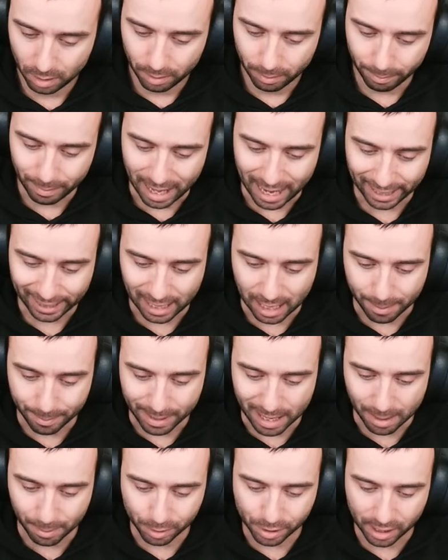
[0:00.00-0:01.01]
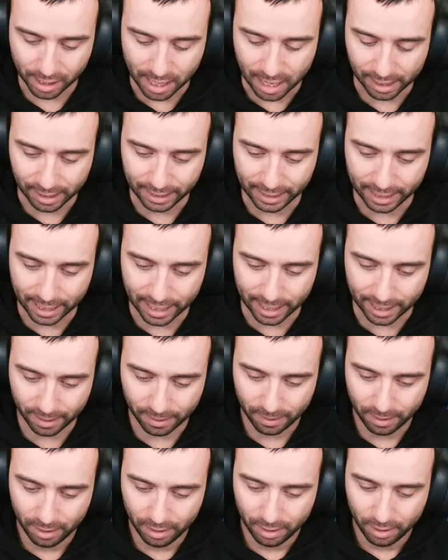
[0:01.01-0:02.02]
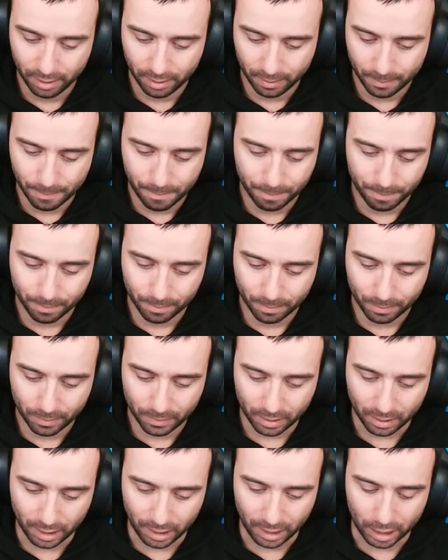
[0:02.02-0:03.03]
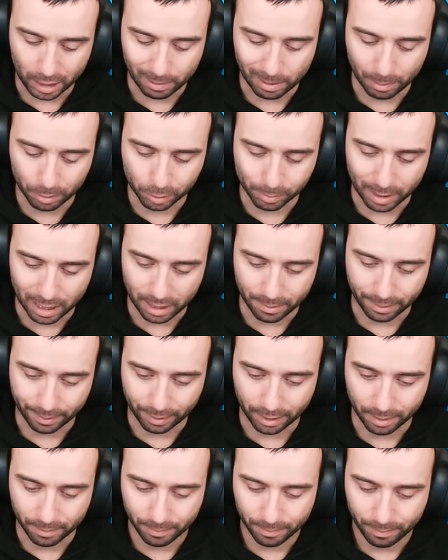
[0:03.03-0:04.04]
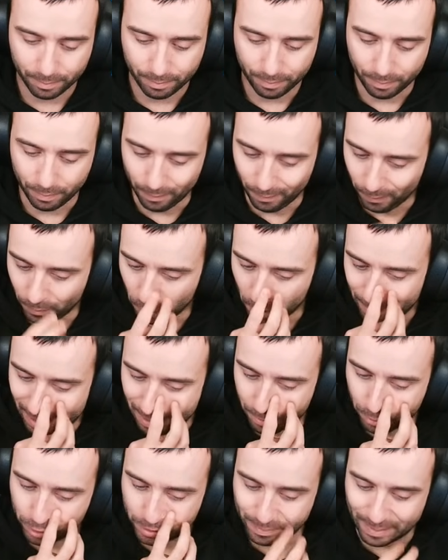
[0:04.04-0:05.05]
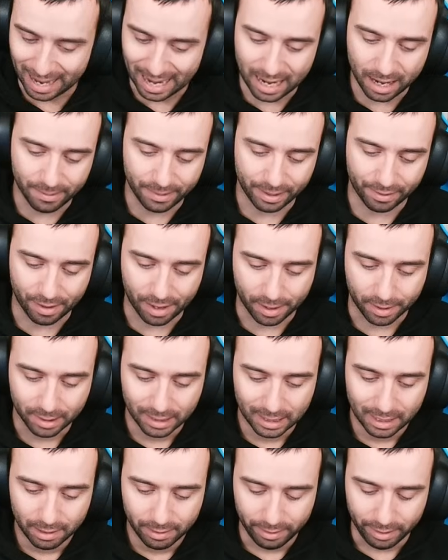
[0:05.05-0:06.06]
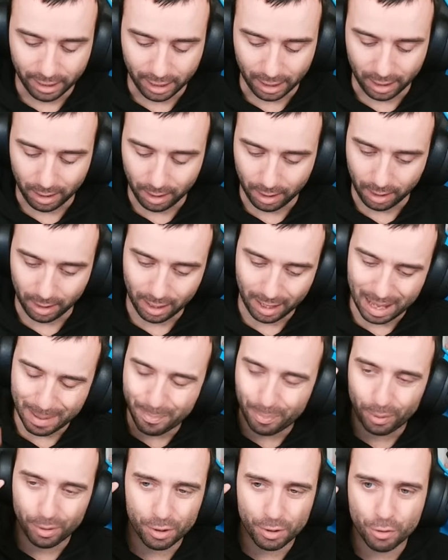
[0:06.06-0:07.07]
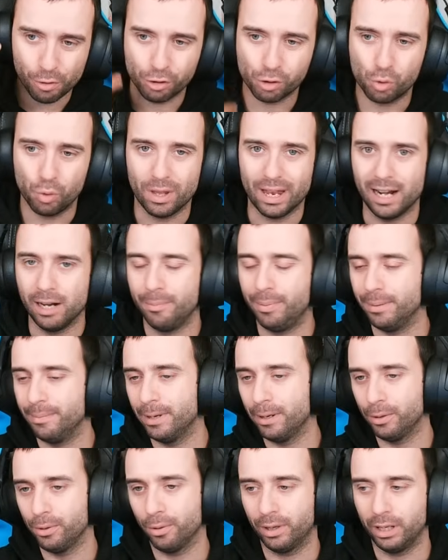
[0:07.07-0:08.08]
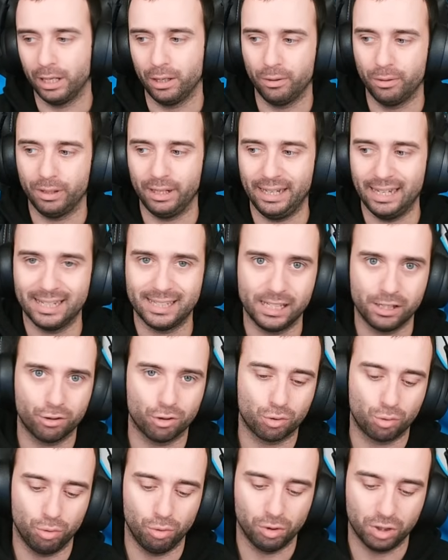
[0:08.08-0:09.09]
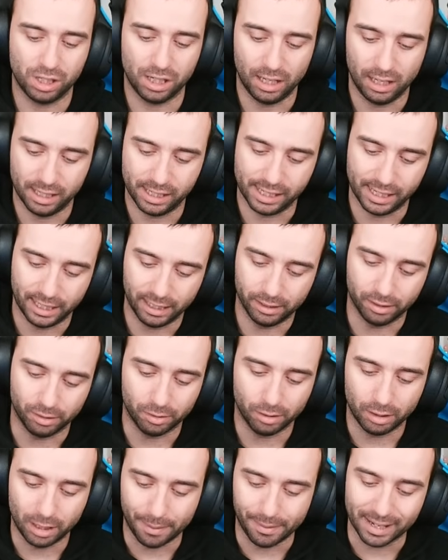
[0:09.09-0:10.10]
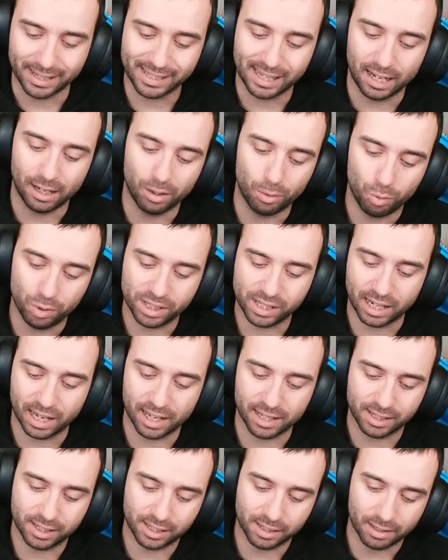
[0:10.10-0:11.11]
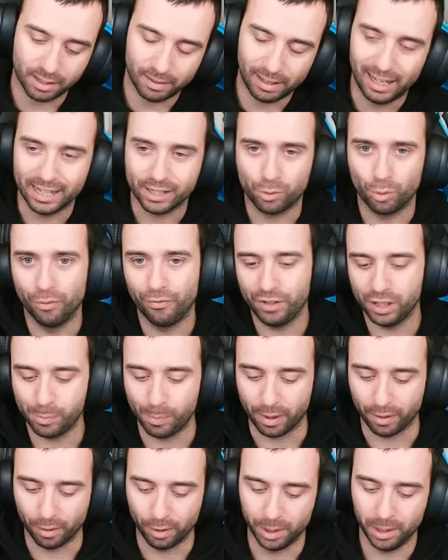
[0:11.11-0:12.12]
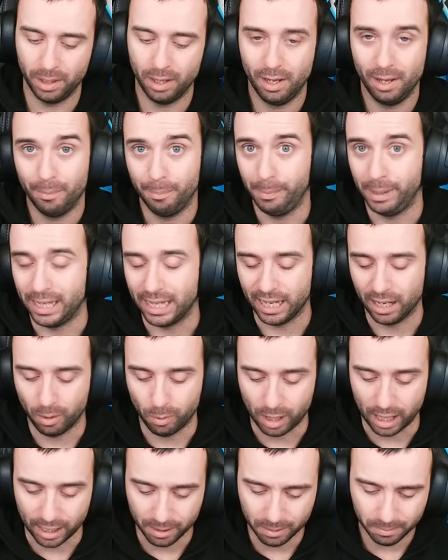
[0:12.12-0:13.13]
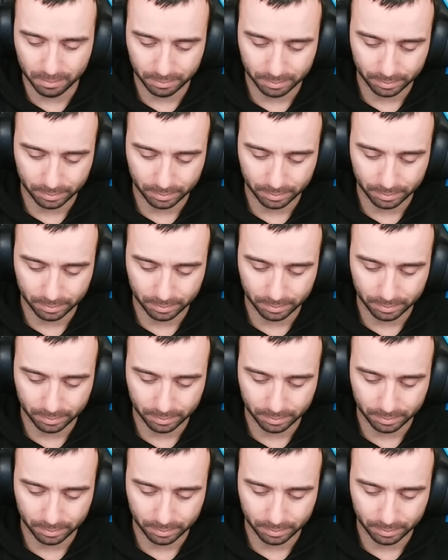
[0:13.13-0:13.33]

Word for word: Vale, cambiamos aquí al Gligar y no vamos mal, la verdad. No vamos mal, la verdad eh, Puedo no escudar el primero, yo creo Y ya si eso escudo el siguiente, ¿no? La verdad es que el Whiskas, el Stunfish, perdón Me da igual, ¿eh?